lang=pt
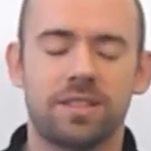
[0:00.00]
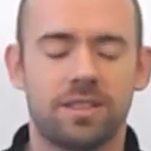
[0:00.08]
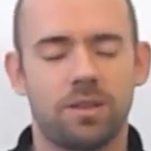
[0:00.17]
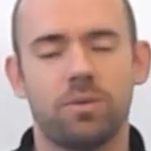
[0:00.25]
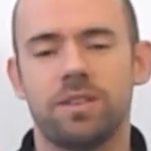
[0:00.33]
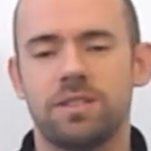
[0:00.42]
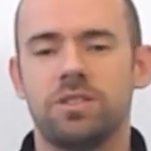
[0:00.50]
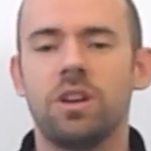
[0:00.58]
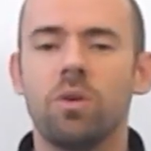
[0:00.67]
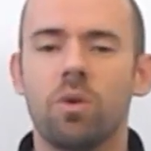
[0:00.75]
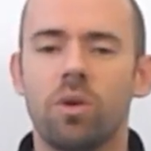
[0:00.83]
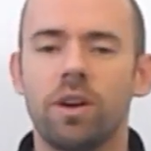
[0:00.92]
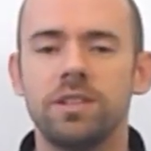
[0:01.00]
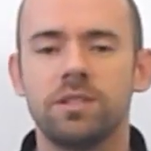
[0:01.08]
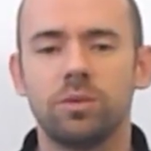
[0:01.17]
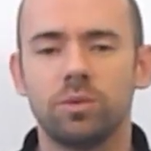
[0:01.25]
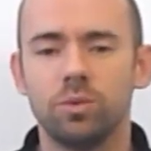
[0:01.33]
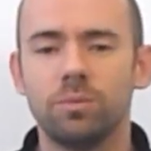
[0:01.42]
sequências de acordes
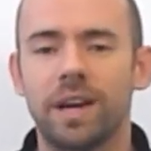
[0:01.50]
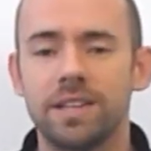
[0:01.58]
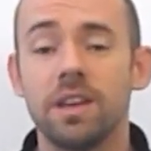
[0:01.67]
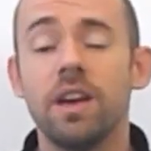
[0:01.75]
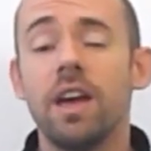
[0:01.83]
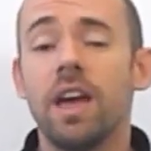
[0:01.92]
e tudo mais.